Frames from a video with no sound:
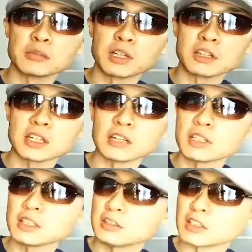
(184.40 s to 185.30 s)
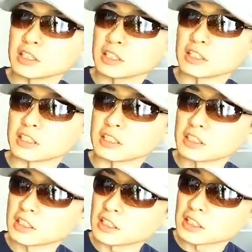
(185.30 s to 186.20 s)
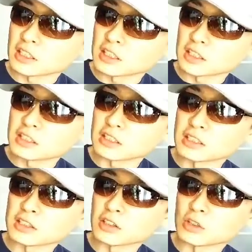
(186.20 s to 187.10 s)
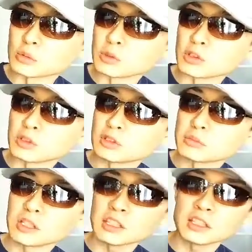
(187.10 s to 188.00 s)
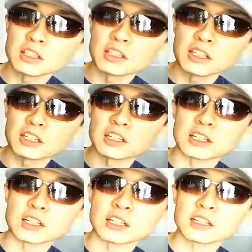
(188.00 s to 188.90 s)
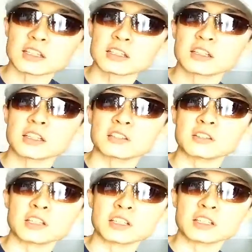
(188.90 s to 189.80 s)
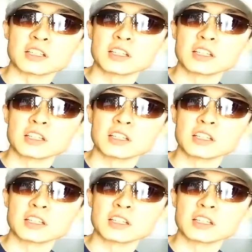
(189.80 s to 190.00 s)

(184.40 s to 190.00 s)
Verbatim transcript: て、まあ、革ではないですけども、まあ、革でないから逆に、